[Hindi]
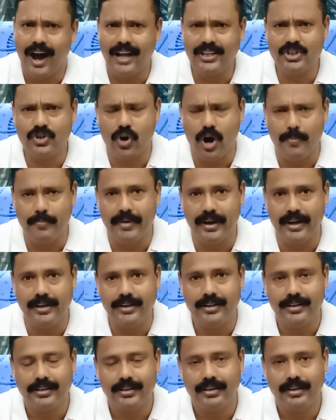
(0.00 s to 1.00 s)
आज
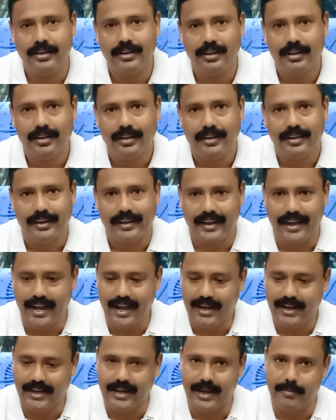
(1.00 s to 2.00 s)
गवर्नमेंट
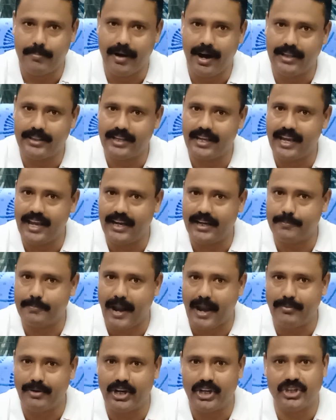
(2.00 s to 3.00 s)
एक के बाद एक
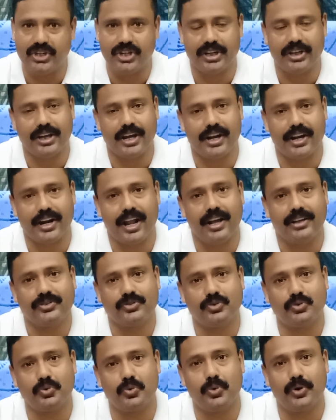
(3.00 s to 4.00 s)
प्राइवेटेशन करना
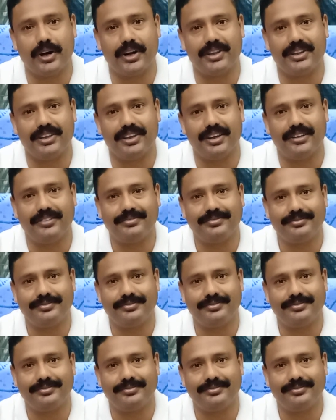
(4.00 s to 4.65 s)
शुरू कर दिया